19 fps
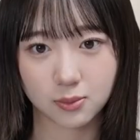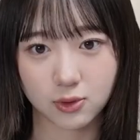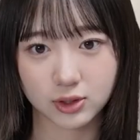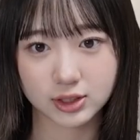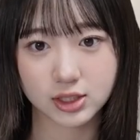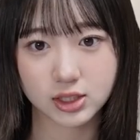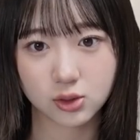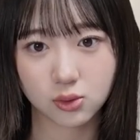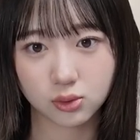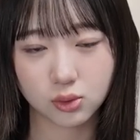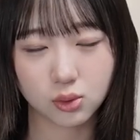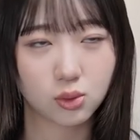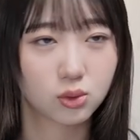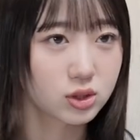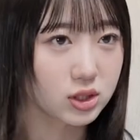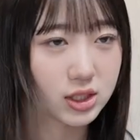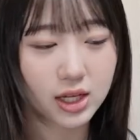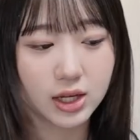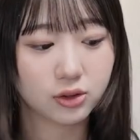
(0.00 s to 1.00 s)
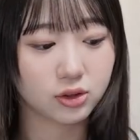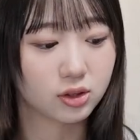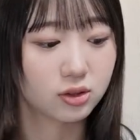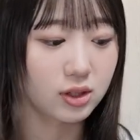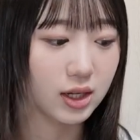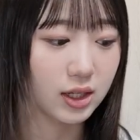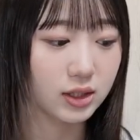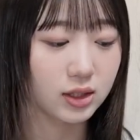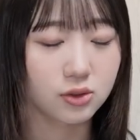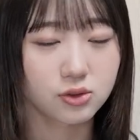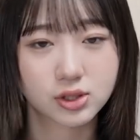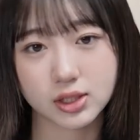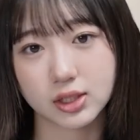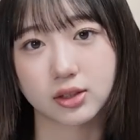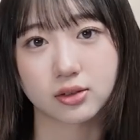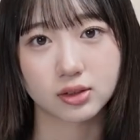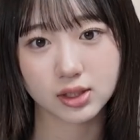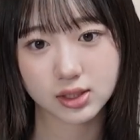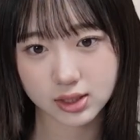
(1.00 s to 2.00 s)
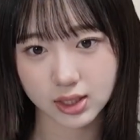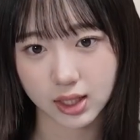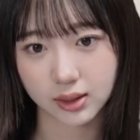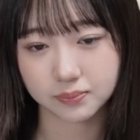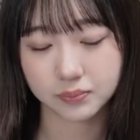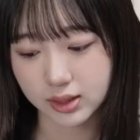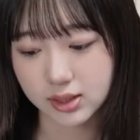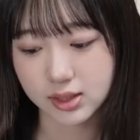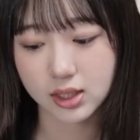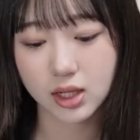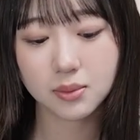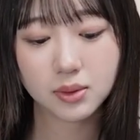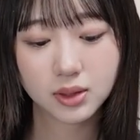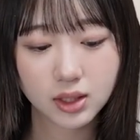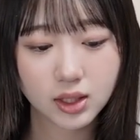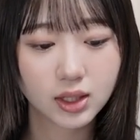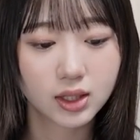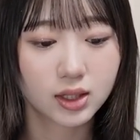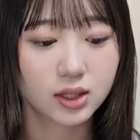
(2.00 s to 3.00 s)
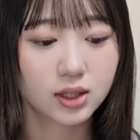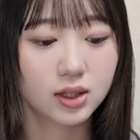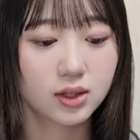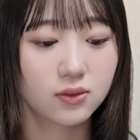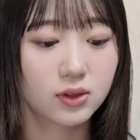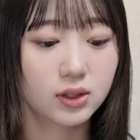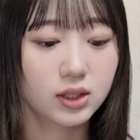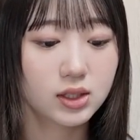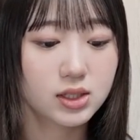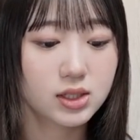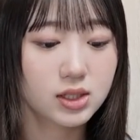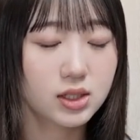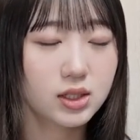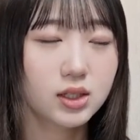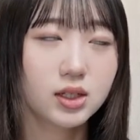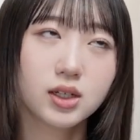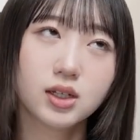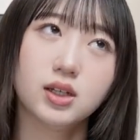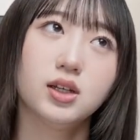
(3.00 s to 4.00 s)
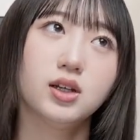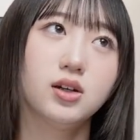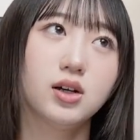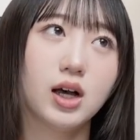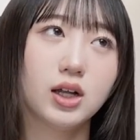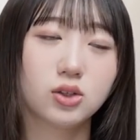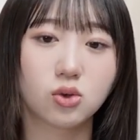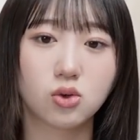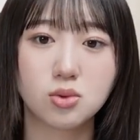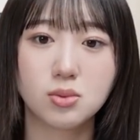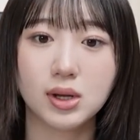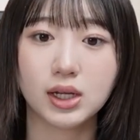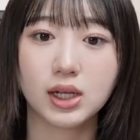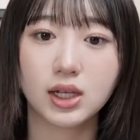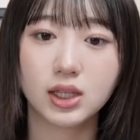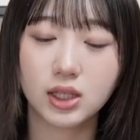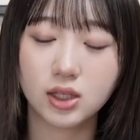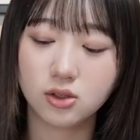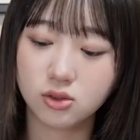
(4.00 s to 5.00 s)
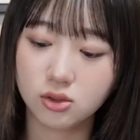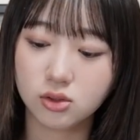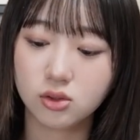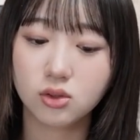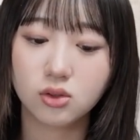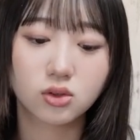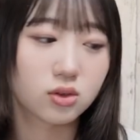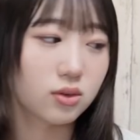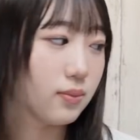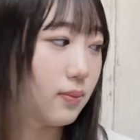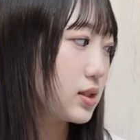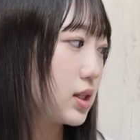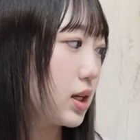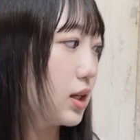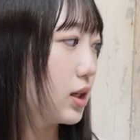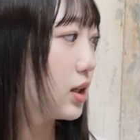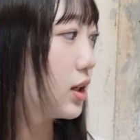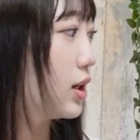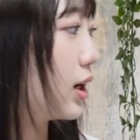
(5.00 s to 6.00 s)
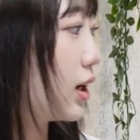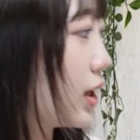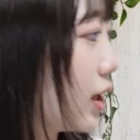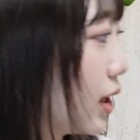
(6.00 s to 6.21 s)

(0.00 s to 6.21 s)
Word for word: んも私この子推しだよっていうのがあったら教えてください。ちなみに私、あとおまけで言うと、最近あ